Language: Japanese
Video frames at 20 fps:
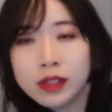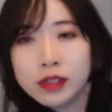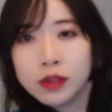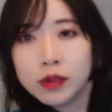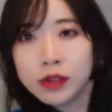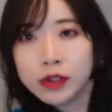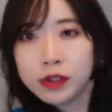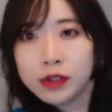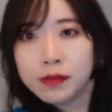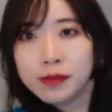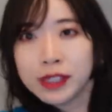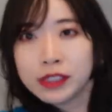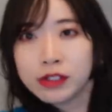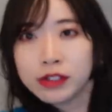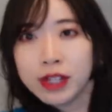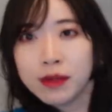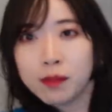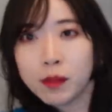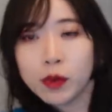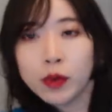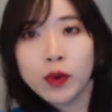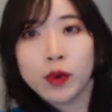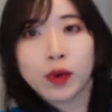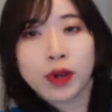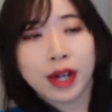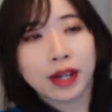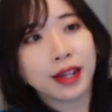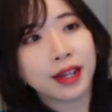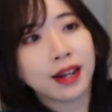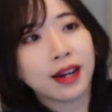そういう場所で物を
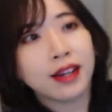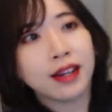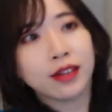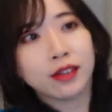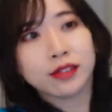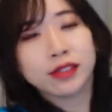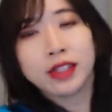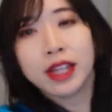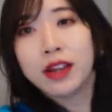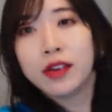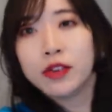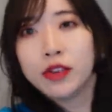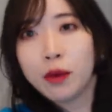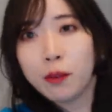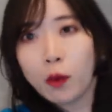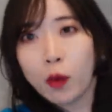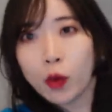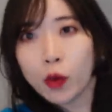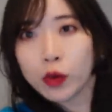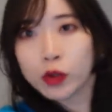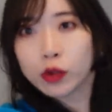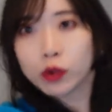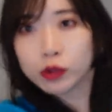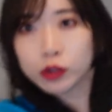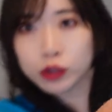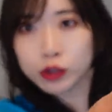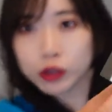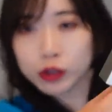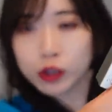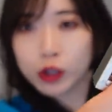かけられるっていうのも一
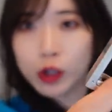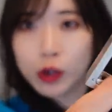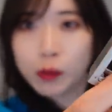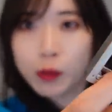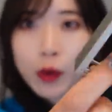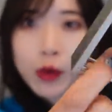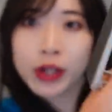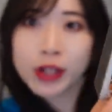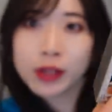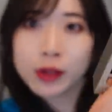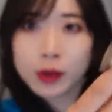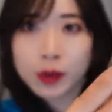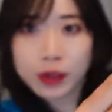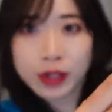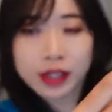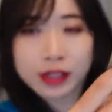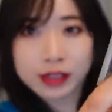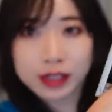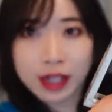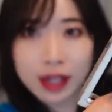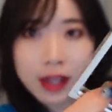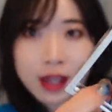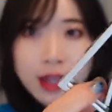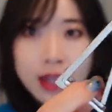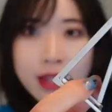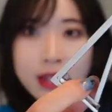つポイントですね。